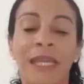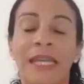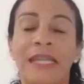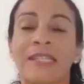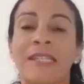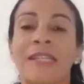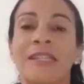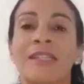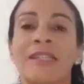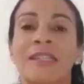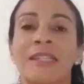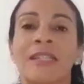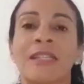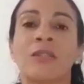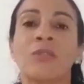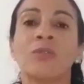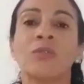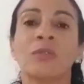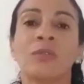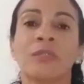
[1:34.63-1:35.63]
Essa
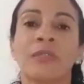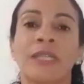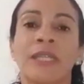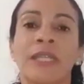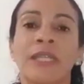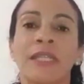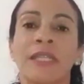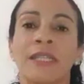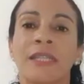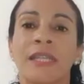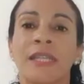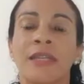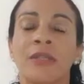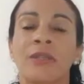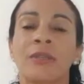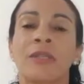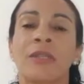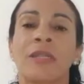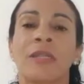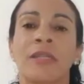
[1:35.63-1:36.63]
lição, né, que
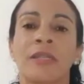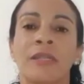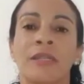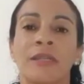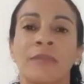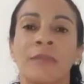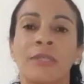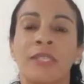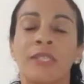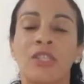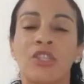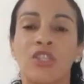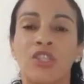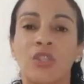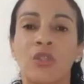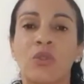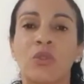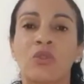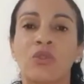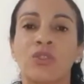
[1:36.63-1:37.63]
tem é, esse
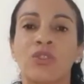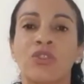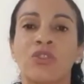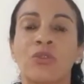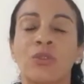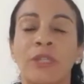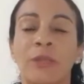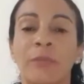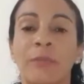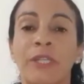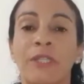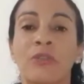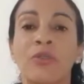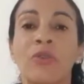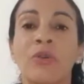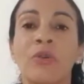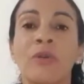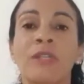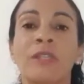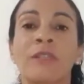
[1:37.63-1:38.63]
título de O que
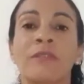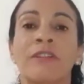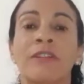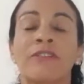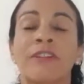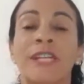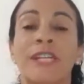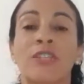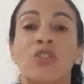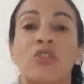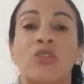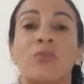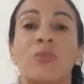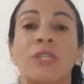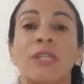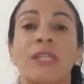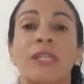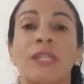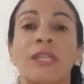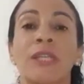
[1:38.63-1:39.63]
Perdoa, ele vai falar
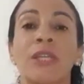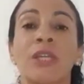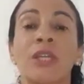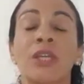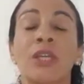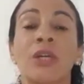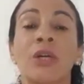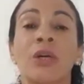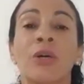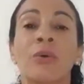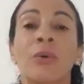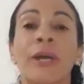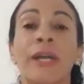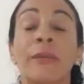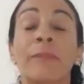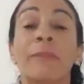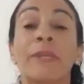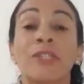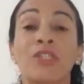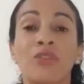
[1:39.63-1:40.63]
sobre o
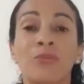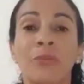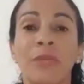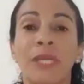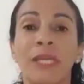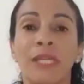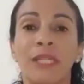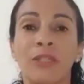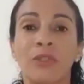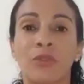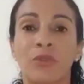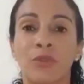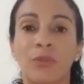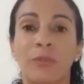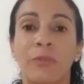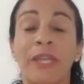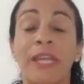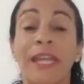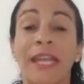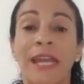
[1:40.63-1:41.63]
arrependimento, o
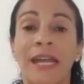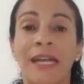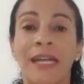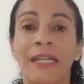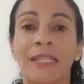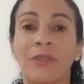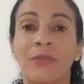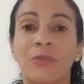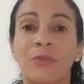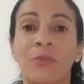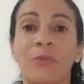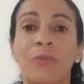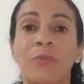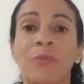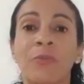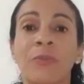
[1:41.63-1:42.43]
pecado.